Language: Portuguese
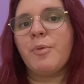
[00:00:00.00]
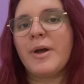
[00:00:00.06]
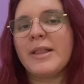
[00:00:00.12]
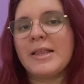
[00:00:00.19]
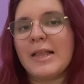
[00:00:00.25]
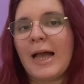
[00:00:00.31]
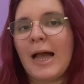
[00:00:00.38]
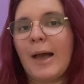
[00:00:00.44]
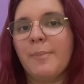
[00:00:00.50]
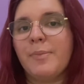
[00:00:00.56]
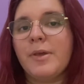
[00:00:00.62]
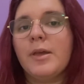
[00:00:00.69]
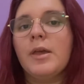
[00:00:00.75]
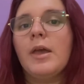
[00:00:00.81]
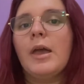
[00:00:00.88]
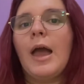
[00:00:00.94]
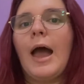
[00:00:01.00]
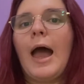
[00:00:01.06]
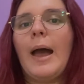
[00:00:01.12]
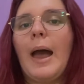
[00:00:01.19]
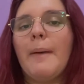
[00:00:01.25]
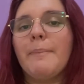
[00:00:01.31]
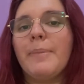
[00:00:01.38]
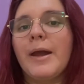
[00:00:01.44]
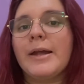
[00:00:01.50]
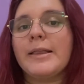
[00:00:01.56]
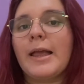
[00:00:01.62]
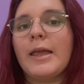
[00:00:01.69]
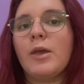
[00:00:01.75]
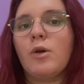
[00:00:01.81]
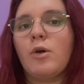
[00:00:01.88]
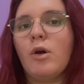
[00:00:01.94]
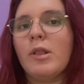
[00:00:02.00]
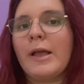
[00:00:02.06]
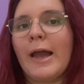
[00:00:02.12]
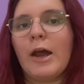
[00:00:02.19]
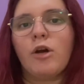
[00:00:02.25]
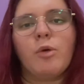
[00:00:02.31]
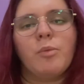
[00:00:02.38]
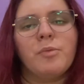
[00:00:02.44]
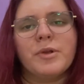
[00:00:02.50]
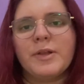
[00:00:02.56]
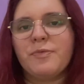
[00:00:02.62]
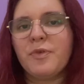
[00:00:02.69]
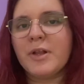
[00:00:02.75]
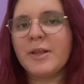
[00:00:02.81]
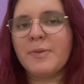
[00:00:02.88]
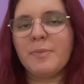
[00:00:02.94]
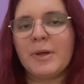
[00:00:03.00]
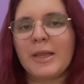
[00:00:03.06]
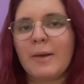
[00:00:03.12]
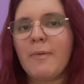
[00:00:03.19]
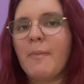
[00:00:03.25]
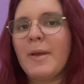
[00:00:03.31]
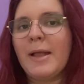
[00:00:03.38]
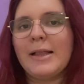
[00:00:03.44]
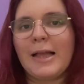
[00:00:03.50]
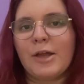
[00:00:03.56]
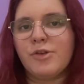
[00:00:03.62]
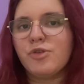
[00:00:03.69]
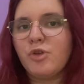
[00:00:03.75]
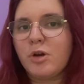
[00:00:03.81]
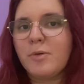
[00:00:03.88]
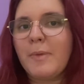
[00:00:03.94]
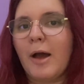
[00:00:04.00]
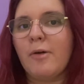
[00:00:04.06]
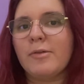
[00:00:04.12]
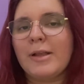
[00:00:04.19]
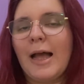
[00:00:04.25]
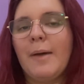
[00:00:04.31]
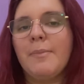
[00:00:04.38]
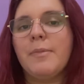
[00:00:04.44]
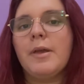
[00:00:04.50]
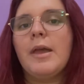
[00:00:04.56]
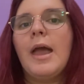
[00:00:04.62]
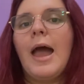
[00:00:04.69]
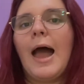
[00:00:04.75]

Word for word: WhatsApp, aperta em colar, como se fosse mandar uma mensagem normal, sabe?